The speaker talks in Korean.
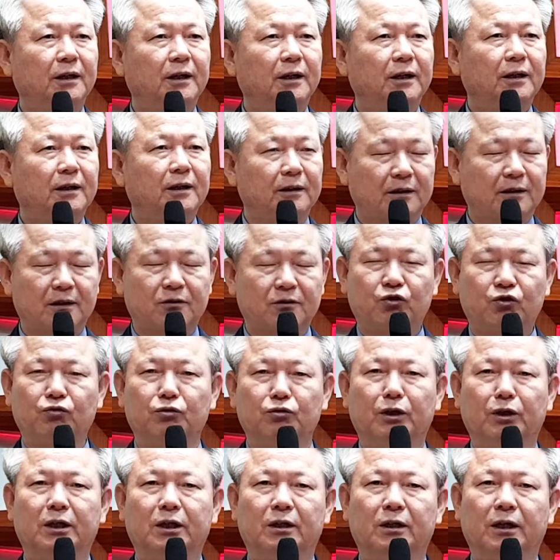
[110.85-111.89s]
그렇게
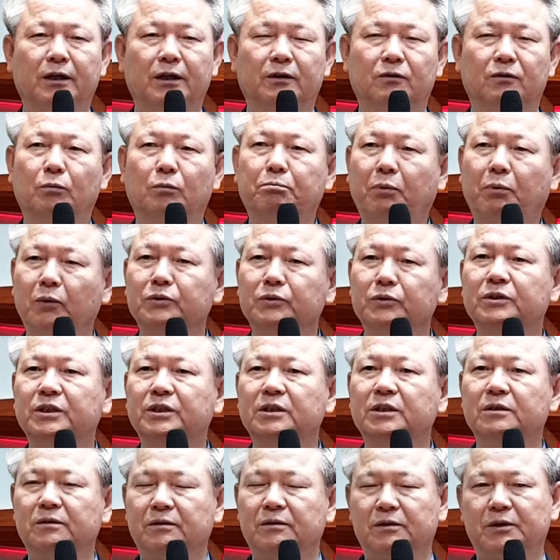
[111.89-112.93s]
중요한 게 아니고
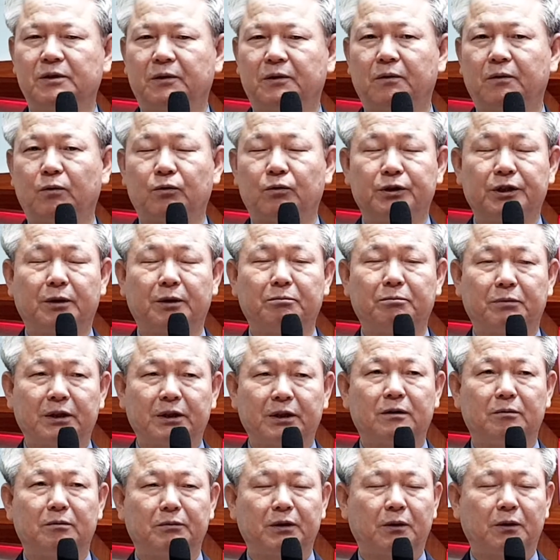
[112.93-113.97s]
본질은요 우리의
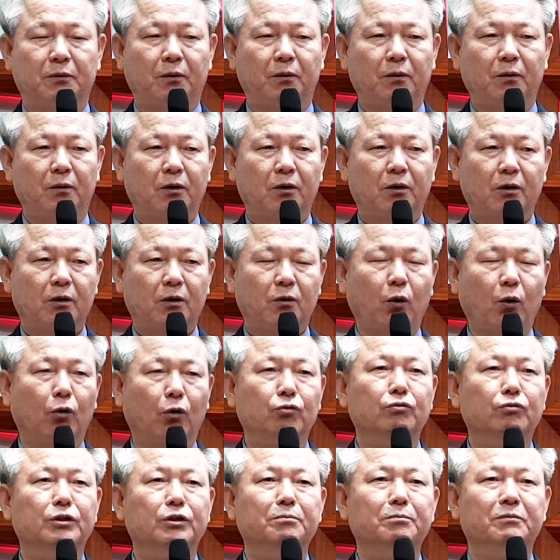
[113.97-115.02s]
믿음이고
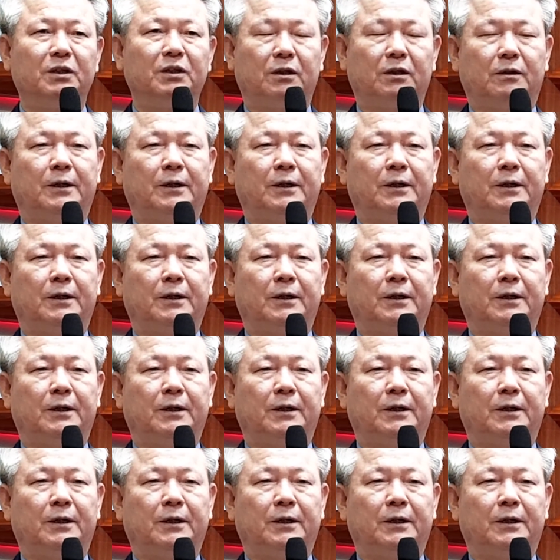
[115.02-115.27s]
거룩입니다.